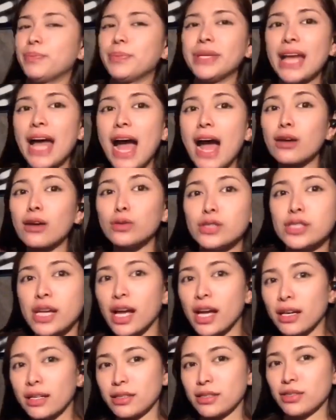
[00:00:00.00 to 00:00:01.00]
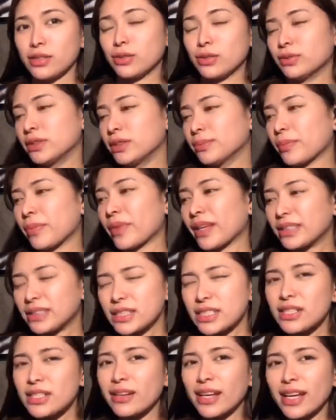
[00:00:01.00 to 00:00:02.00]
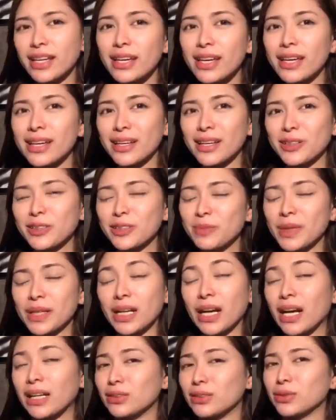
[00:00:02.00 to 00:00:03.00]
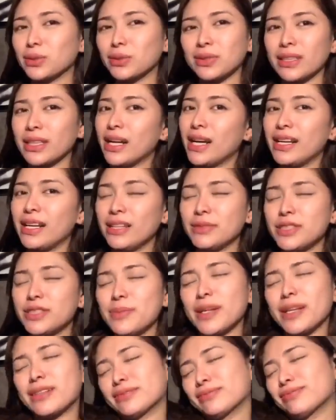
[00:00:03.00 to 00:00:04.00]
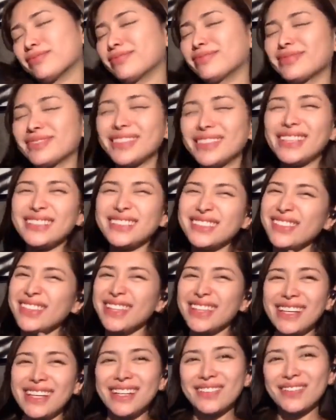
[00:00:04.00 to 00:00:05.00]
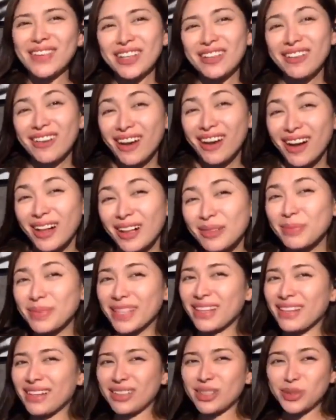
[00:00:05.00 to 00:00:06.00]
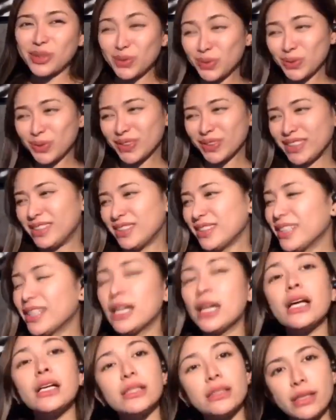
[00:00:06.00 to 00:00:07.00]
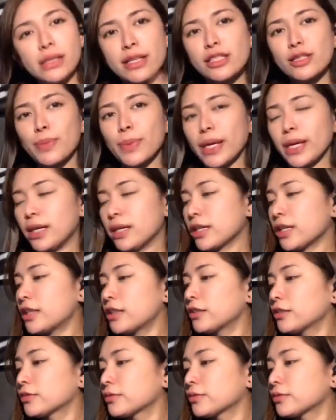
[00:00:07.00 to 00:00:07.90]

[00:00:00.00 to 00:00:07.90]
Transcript: Binago niya, you know. Hindi siya reggae ngayon yung pagkakatugtog ni Alip. Kasi parang, ang sweet lang, parang calm lang, cool. That's for you.